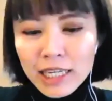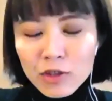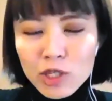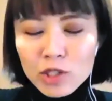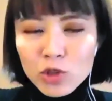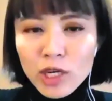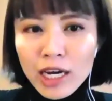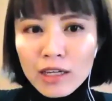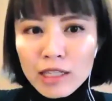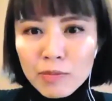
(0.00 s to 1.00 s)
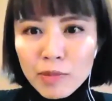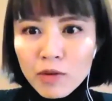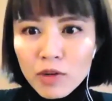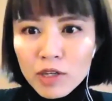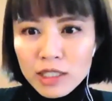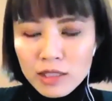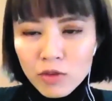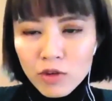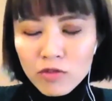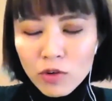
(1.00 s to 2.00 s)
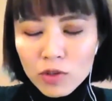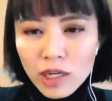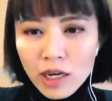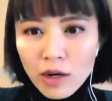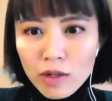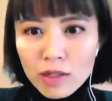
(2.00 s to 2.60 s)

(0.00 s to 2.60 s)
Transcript: 女力学院看到你本人会会疯掉。